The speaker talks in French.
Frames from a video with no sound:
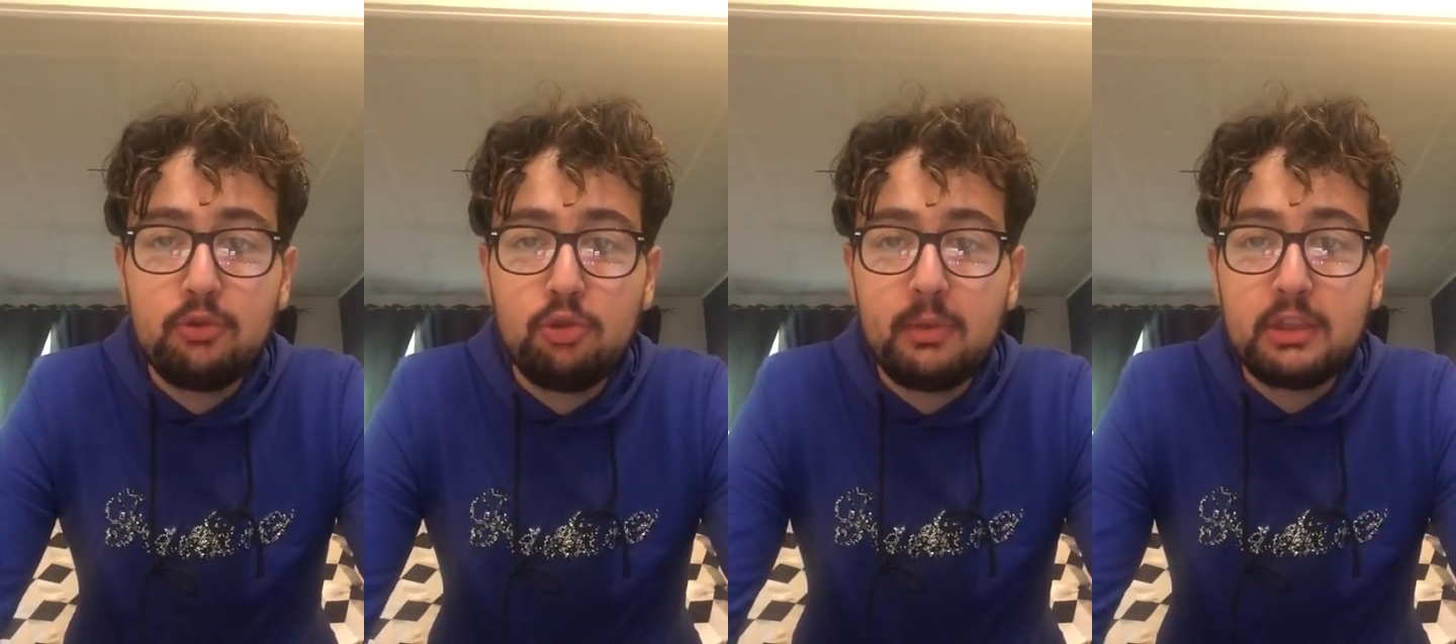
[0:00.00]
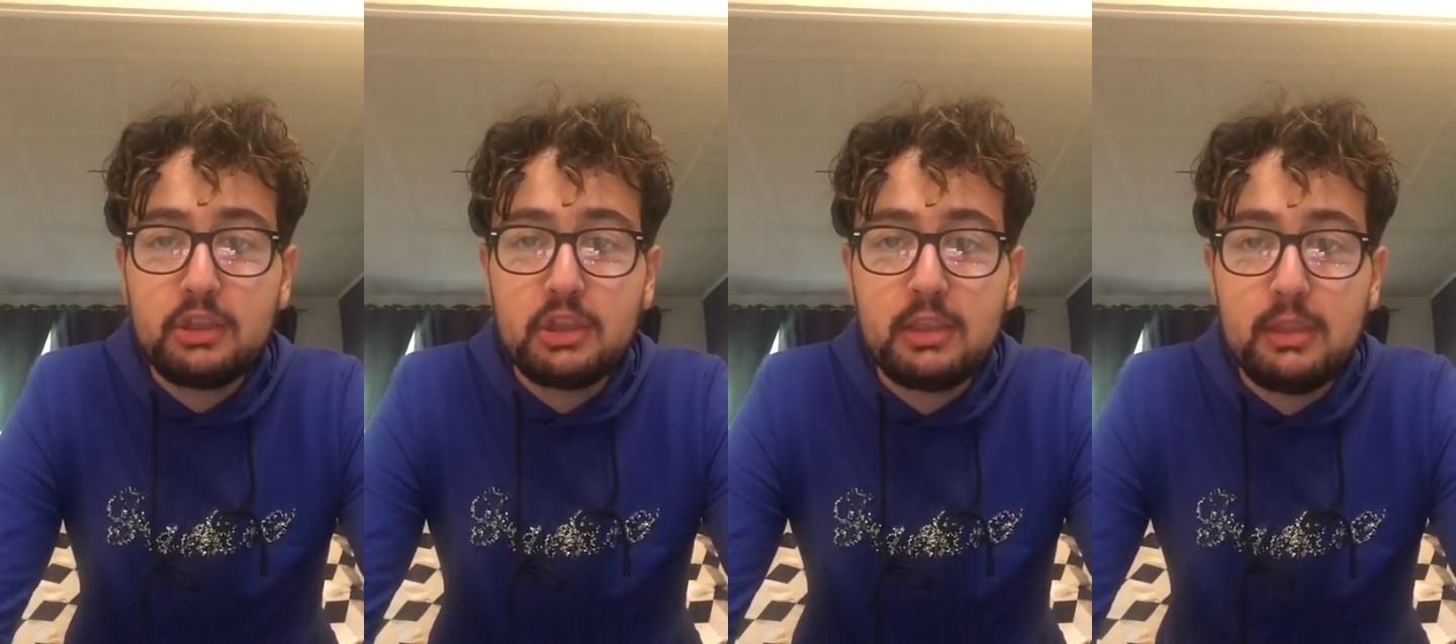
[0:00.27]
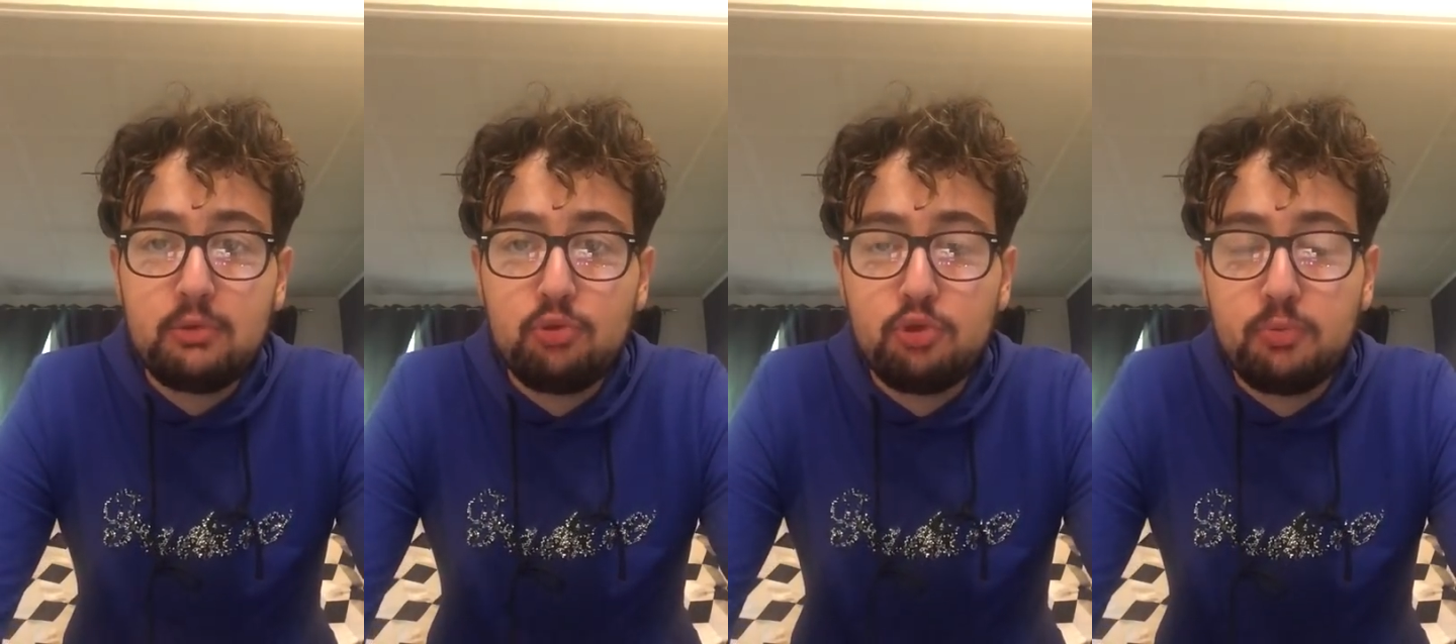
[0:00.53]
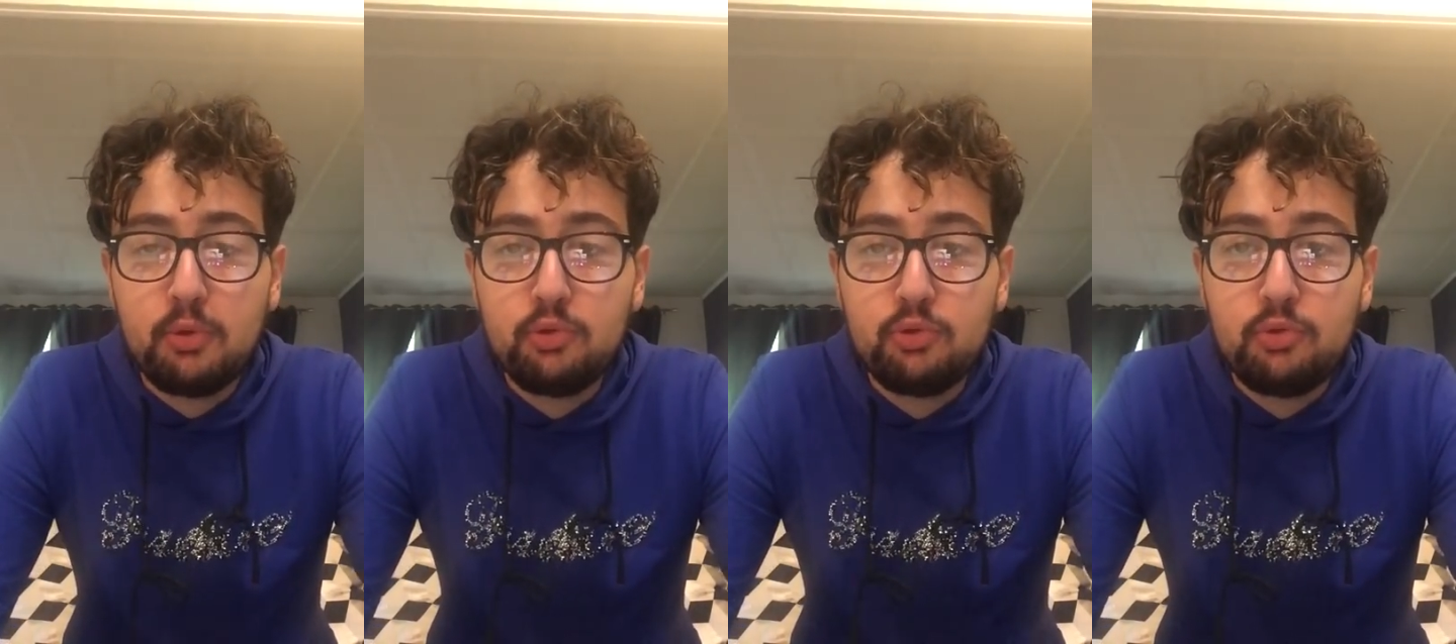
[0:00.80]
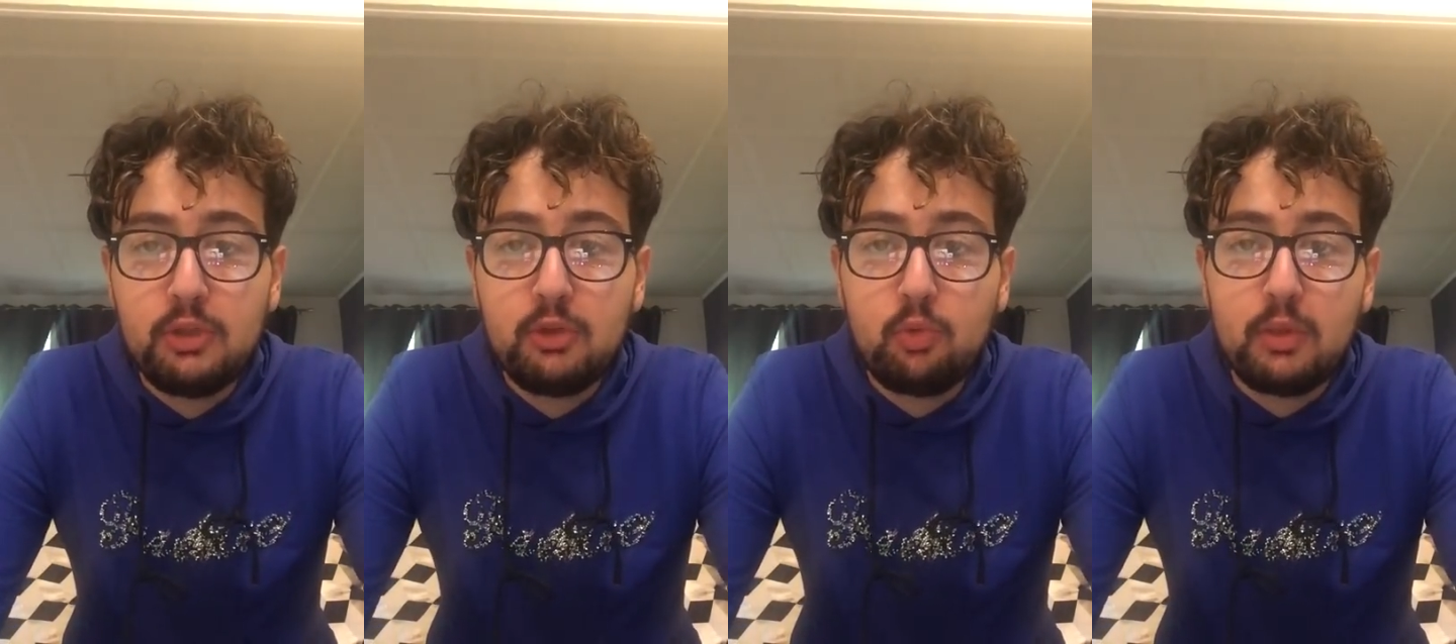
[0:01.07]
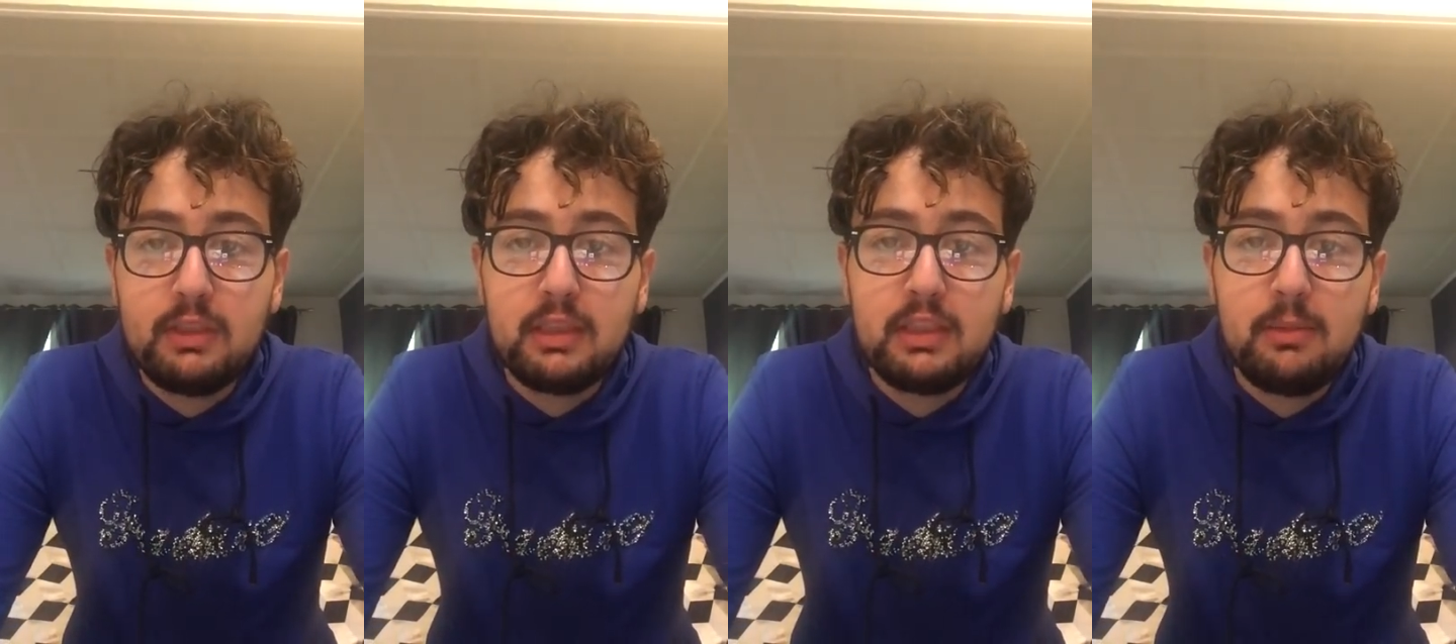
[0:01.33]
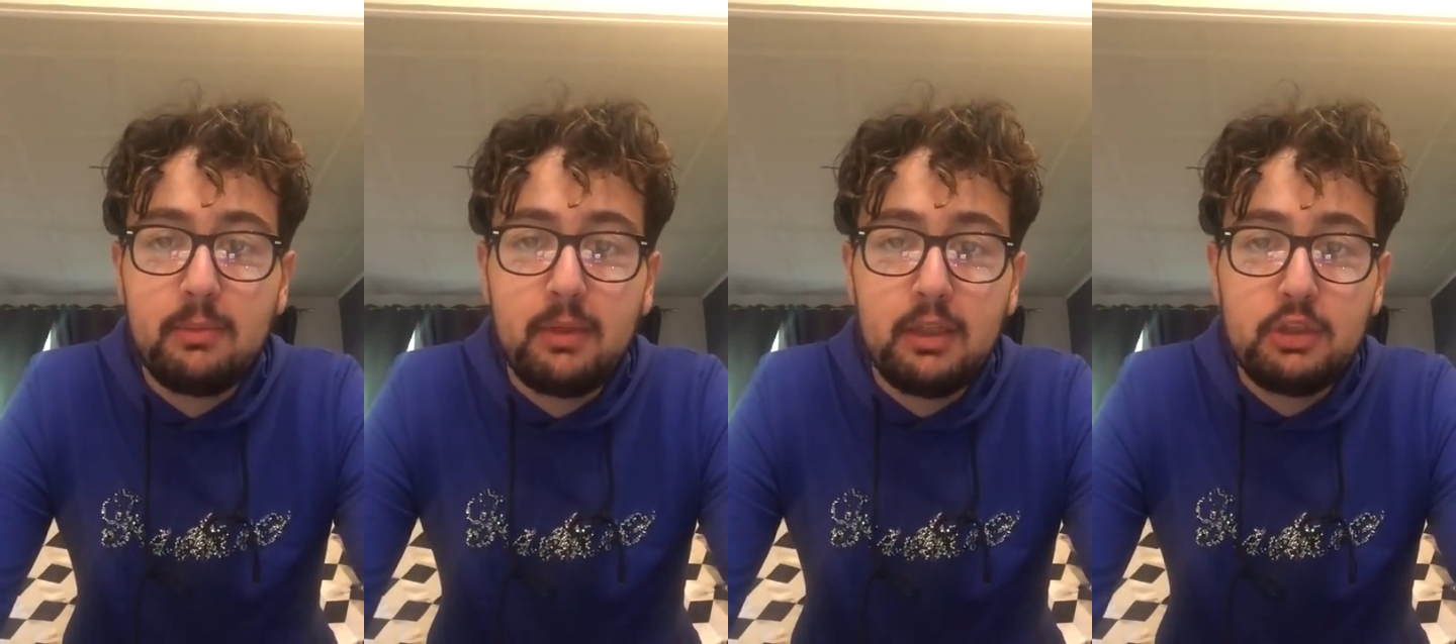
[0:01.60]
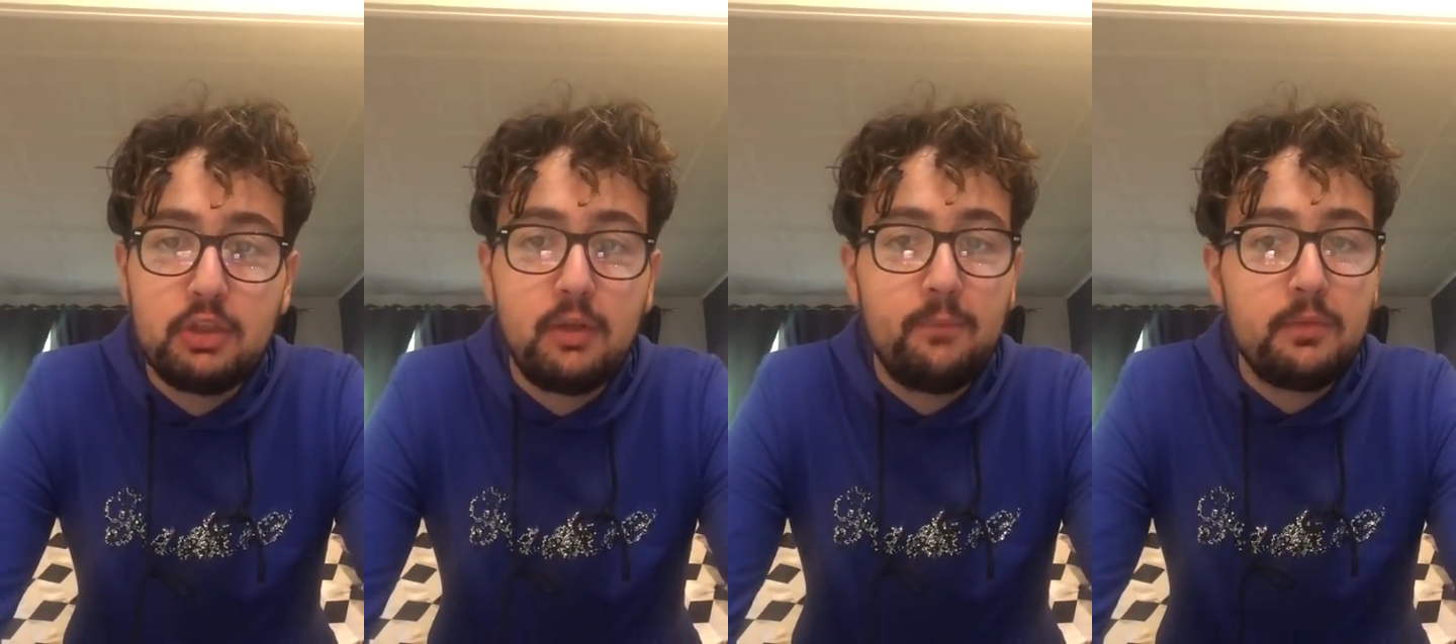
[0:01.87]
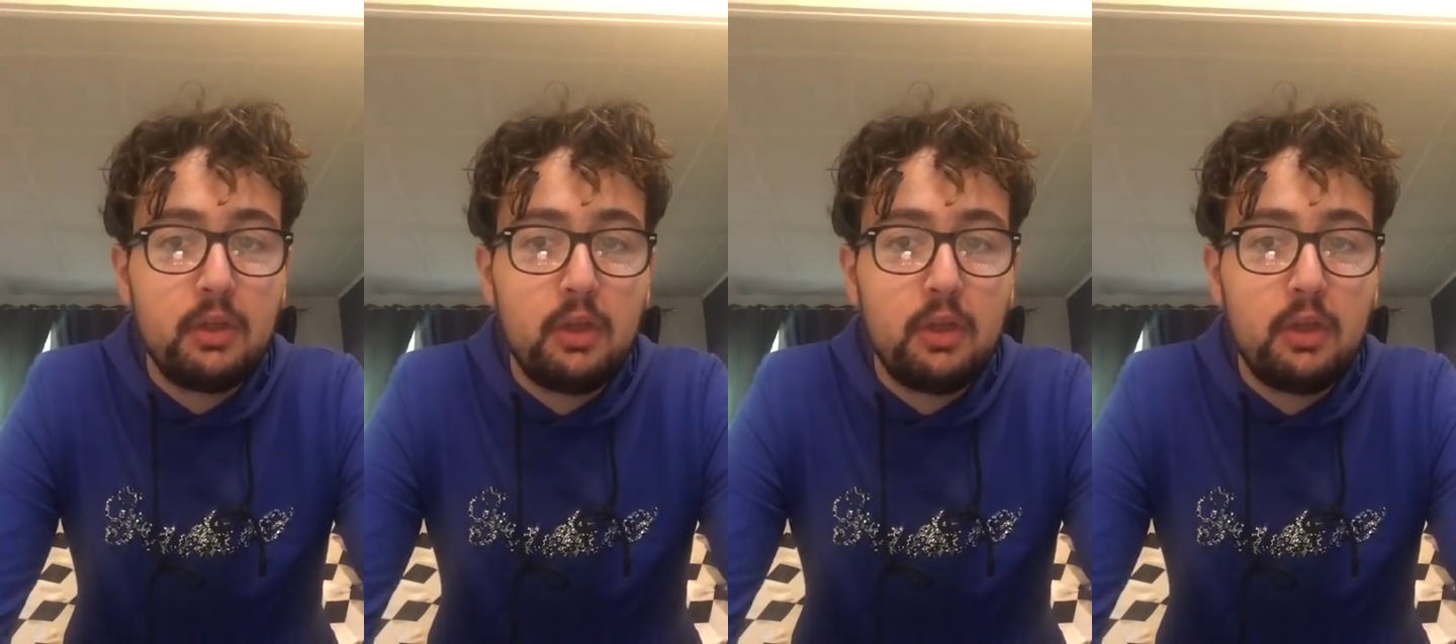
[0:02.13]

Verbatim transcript: deux matchs qu'il est suspendu les trois derniers matchs.